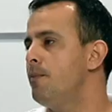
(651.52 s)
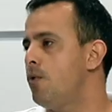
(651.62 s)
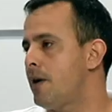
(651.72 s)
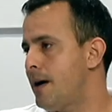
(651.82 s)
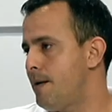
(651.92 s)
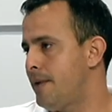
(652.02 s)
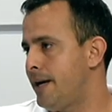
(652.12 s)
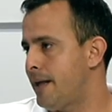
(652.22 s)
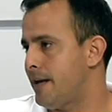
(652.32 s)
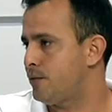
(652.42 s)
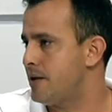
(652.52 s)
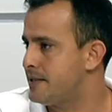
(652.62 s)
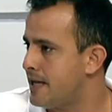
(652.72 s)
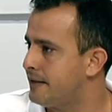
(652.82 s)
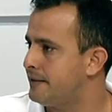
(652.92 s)
busca maneras de
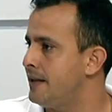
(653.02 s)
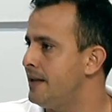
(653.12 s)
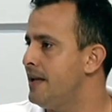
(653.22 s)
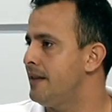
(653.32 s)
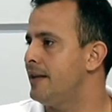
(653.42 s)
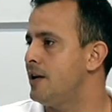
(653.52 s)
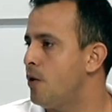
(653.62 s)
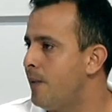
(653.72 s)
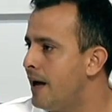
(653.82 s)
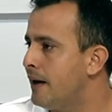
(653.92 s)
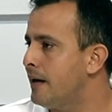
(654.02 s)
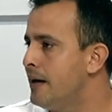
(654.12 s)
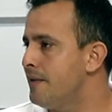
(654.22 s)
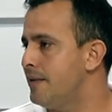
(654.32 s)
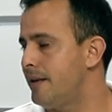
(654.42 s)
actualizarse, de innovar,
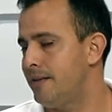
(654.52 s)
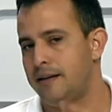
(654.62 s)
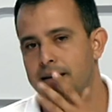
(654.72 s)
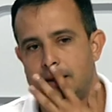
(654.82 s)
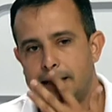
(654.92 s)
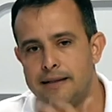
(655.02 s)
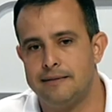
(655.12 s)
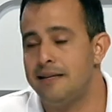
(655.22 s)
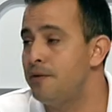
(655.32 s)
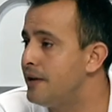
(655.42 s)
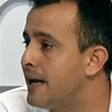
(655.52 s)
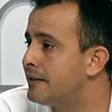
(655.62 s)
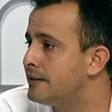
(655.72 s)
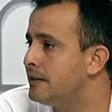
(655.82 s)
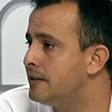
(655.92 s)
de, de, de
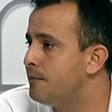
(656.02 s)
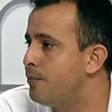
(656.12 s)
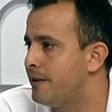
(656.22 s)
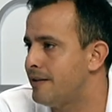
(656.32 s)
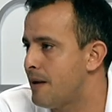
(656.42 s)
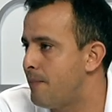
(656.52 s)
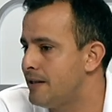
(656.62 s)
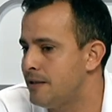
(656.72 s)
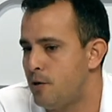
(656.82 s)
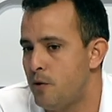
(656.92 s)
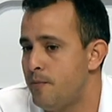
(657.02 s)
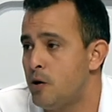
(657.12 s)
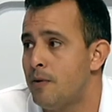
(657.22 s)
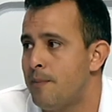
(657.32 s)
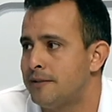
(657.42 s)
tecnificarse, pues desaparece. Pues lo mismo
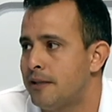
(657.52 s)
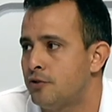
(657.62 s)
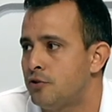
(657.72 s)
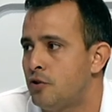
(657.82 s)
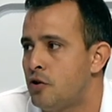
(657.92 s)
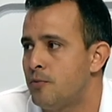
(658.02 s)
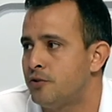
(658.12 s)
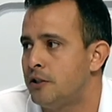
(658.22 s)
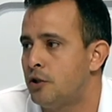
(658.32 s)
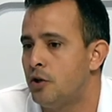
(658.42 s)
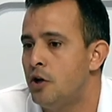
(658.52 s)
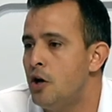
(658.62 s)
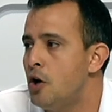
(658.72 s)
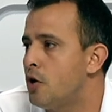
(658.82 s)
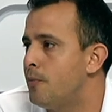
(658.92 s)
nos va a pasar nosotros como centro,
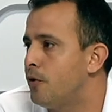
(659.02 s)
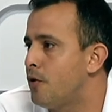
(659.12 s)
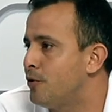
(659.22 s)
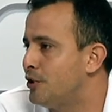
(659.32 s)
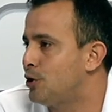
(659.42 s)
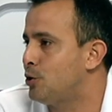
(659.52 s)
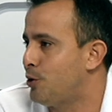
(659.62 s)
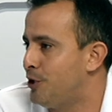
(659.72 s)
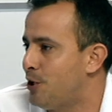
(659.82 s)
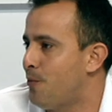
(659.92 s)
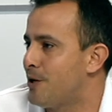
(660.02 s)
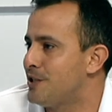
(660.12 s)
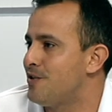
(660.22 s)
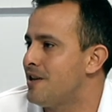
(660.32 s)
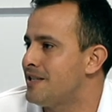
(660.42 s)
como, como centro turístico, por
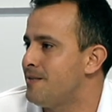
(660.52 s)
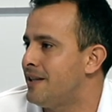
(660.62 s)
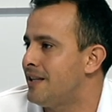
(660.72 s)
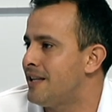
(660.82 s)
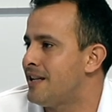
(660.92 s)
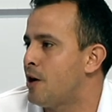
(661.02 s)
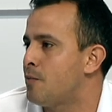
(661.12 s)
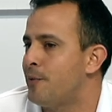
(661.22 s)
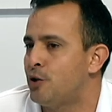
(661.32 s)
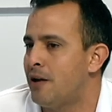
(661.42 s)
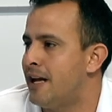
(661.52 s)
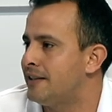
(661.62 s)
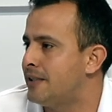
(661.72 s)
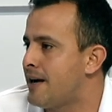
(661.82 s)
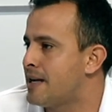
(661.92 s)
decirlo así, ¿me entiendes? Llegar un momento que la
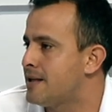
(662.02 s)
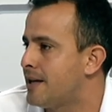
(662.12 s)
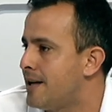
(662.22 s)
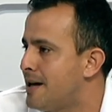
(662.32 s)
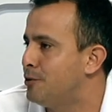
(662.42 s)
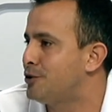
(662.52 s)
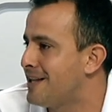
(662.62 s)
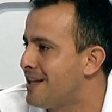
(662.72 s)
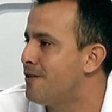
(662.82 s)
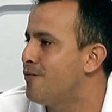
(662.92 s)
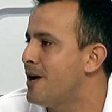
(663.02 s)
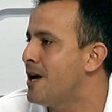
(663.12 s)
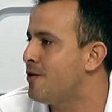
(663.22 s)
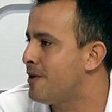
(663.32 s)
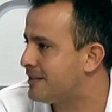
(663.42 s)
gente se va a cansar de ir a las montañas del
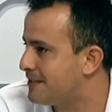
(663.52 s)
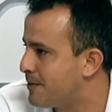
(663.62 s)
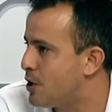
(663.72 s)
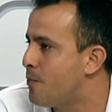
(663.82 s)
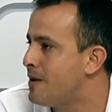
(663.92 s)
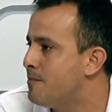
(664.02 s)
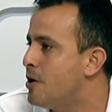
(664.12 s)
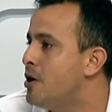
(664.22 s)
fuego, de ir siempre lo mismo.